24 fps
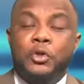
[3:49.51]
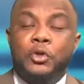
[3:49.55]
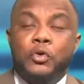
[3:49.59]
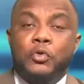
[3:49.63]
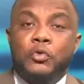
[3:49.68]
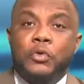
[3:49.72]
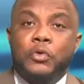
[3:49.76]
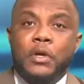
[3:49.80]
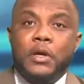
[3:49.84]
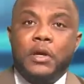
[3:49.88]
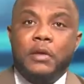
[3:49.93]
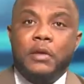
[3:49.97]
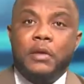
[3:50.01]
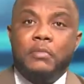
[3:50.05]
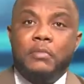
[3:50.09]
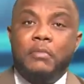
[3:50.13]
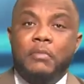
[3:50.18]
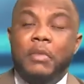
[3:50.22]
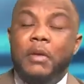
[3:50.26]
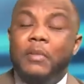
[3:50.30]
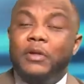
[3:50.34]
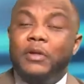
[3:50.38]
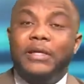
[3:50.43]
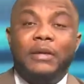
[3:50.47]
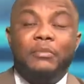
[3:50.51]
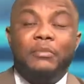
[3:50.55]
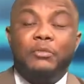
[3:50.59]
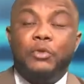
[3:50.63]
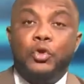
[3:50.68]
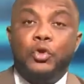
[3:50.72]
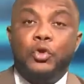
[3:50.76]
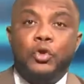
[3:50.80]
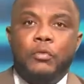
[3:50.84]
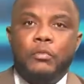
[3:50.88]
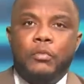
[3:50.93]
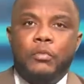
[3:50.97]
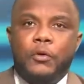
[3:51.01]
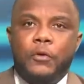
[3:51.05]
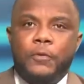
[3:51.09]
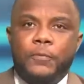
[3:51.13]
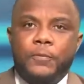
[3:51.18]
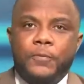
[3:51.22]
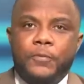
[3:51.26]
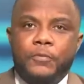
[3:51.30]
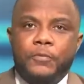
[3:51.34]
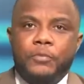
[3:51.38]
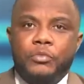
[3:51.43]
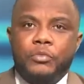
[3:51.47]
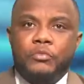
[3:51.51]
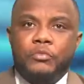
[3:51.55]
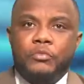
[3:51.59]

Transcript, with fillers: non, même en termes de nombre,